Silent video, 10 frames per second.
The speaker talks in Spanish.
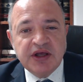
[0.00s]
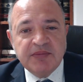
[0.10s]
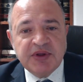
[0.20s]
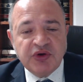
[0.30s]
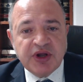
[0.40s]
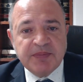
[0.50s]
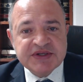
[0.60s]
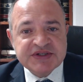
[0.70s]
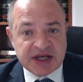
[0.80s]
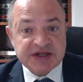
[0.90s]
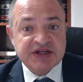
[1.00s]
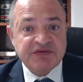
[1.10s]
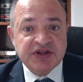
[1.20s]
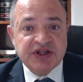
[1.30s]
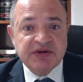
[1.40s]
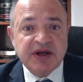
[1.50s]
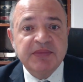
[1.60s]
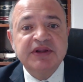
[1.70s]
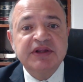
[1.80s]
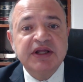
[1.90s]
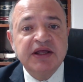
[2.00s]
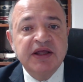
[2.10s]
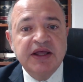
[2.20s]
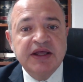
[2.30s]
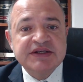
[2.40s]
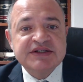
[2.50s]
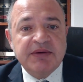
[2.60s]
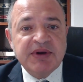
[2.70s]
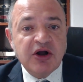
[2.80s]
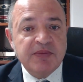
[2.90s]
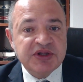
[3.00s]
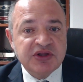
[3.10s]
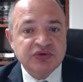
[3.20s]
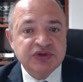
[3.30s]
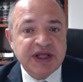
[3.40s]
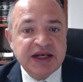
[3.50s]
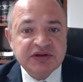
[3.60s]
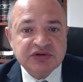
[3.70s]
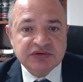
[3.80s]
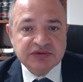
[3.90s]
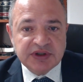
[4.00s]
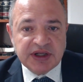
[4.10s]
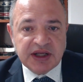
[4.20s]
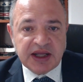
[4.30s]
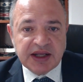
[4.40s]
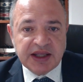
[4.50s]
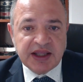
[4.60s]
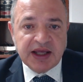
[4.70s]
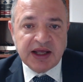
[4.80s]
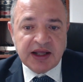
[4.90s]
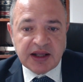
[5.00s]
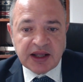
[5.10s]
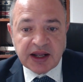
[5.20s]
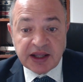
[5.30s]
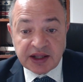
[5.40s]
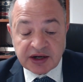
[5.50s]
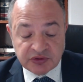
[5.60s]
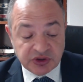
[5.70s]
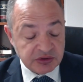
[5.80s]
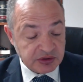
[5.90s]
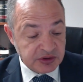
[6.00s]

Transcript: me dio que pensar si efectivamente se habría cometido un delito en aquella, aquella reunión.